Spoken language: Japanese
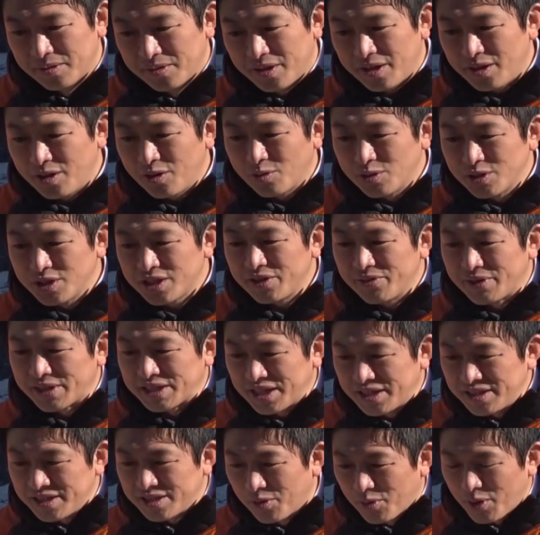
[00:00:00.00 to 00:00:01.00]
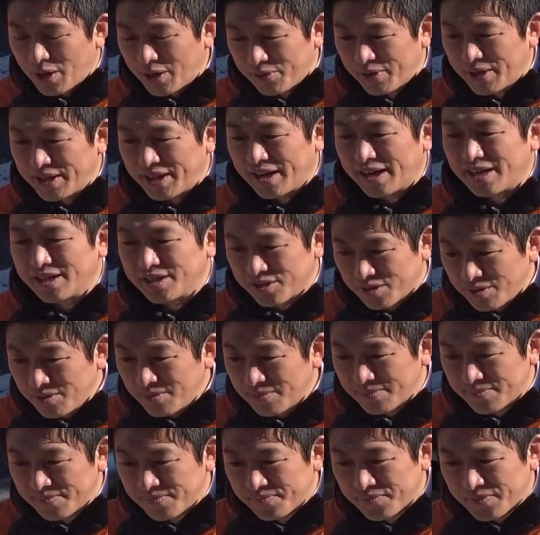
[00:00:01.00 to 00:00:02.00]
で日本人は全然お金増えてないでしょ。
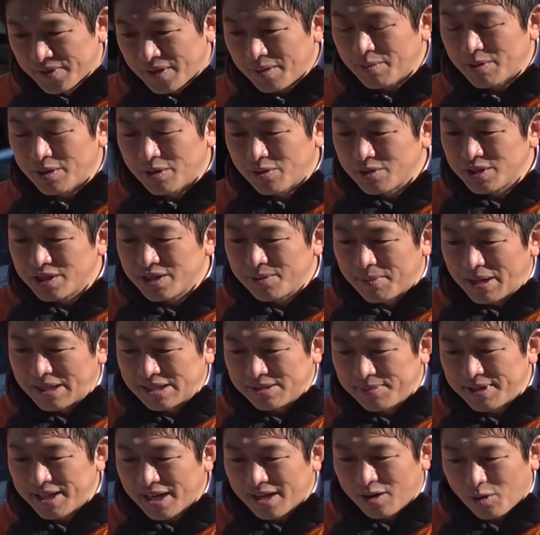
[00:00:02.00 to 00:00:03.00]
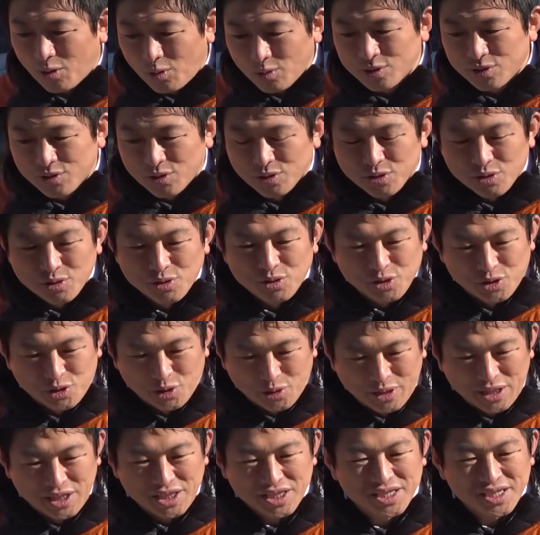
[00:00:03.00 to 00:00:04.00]
でも日本人真面目だからコツコツコツ
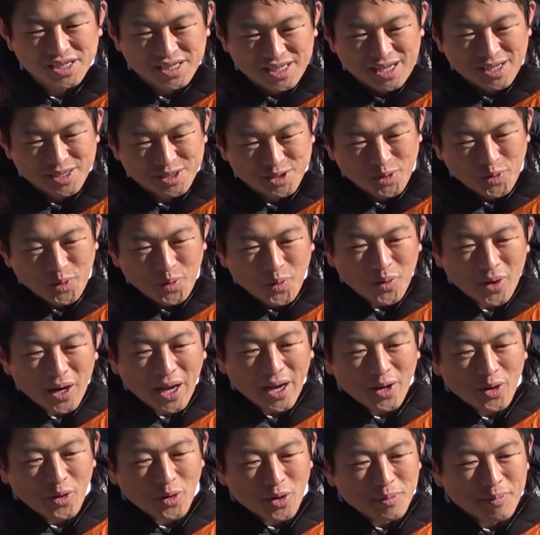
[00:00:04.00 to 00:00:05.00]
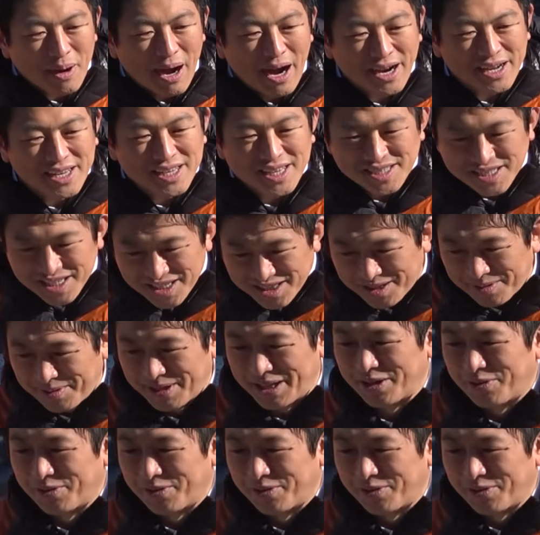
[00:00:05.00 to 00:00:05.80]
貯金してきた。そのお金を今吐き出せってま